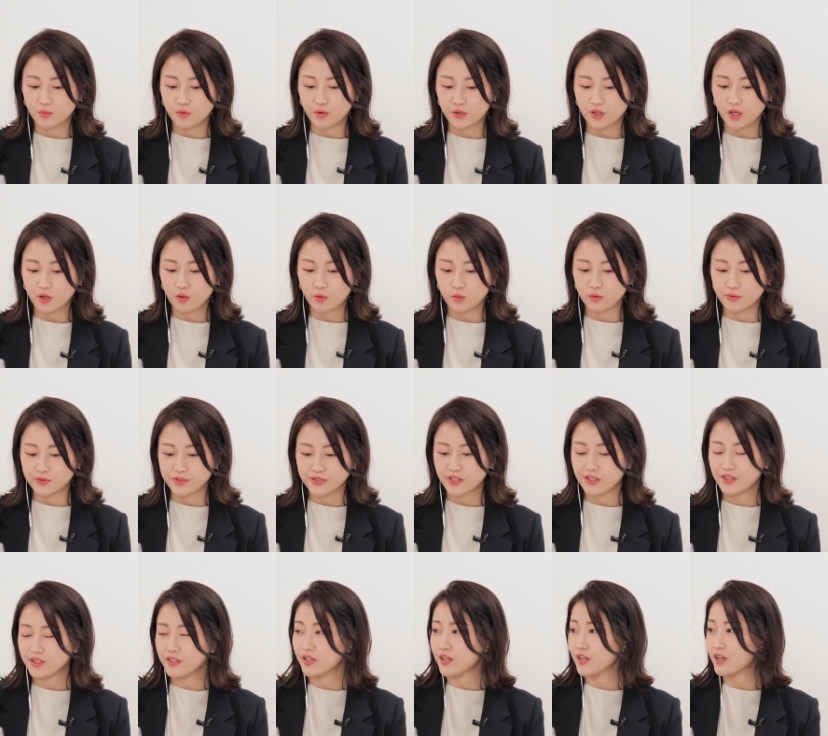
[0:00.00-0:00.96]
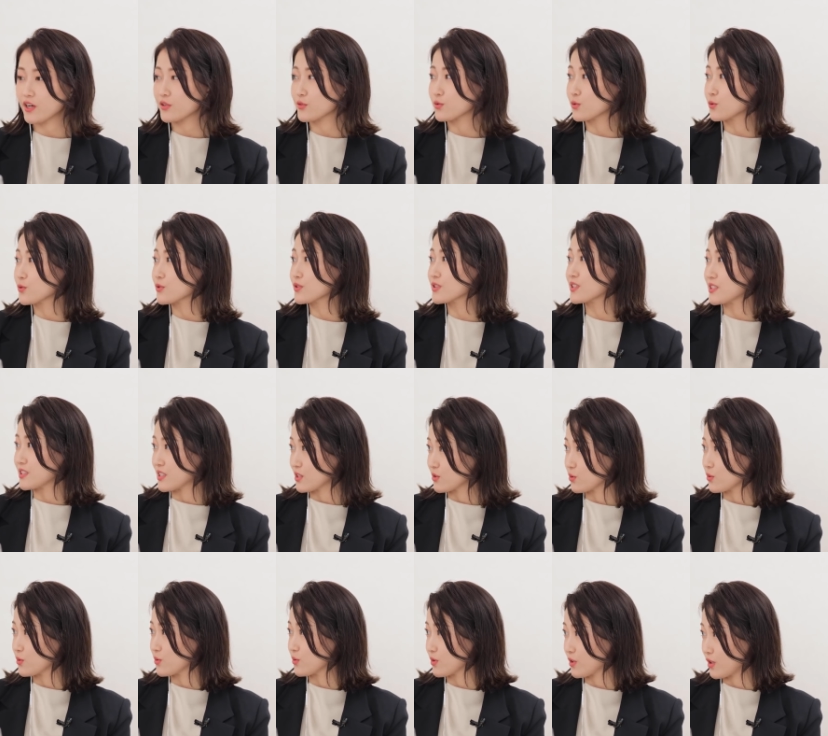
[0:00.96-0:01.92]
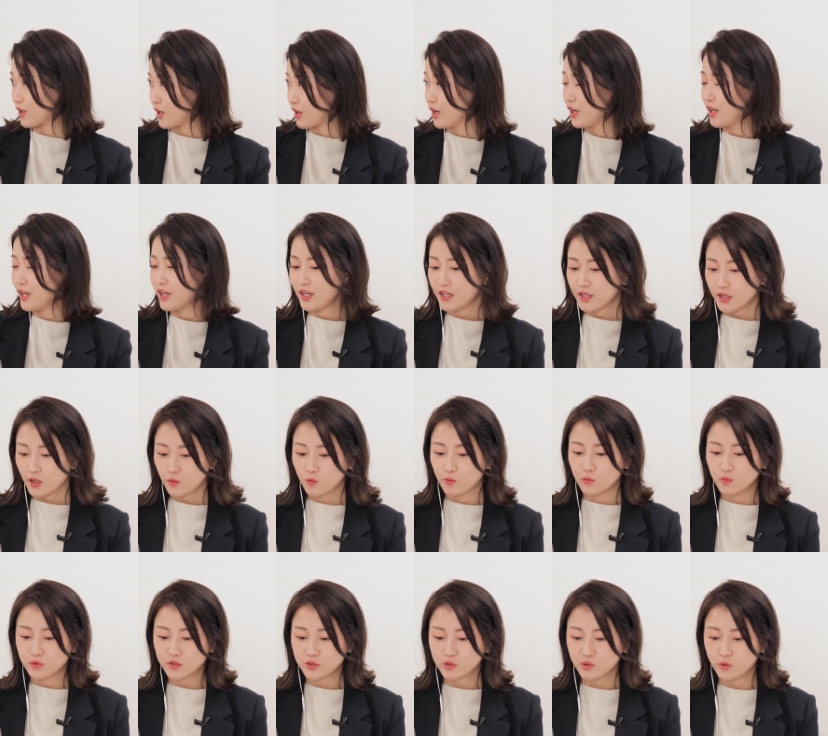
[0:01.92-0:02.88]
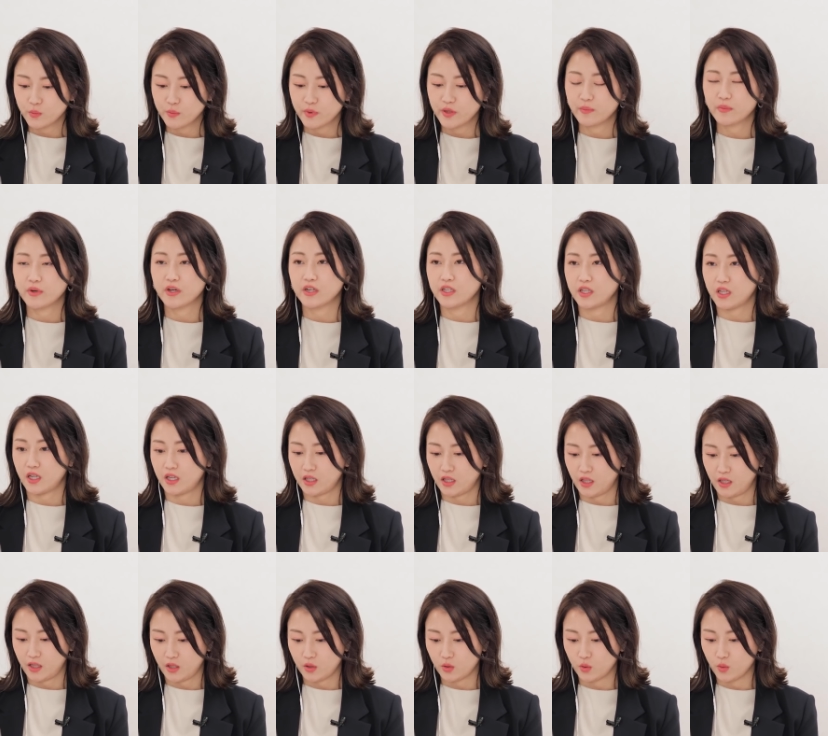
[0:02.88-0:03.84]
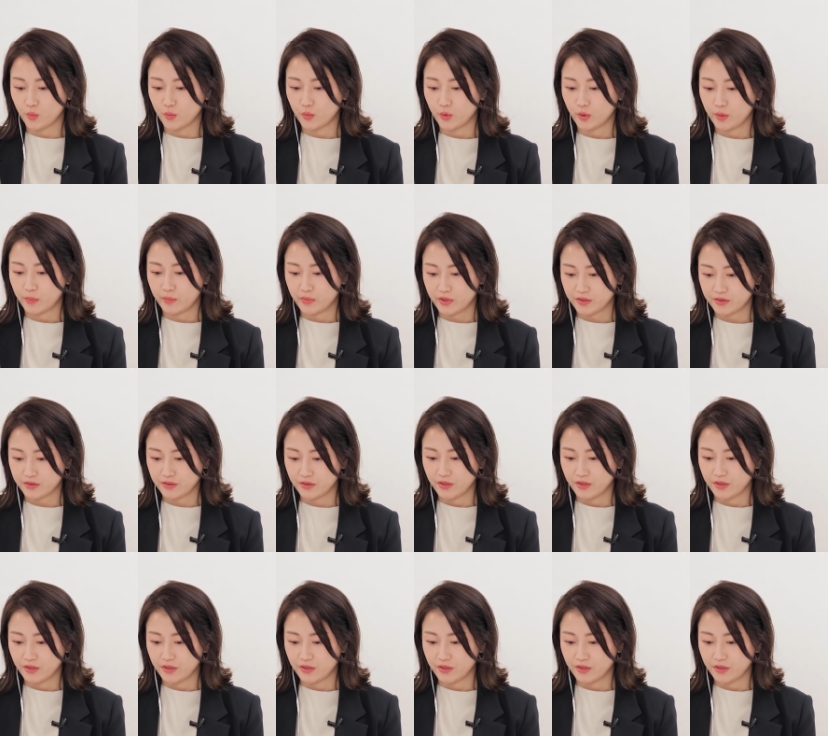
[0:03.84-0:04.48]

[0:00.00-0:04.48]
でも結構精鋭が揃ったなというか、そうですね、結構面白いメンバーになったなと思いま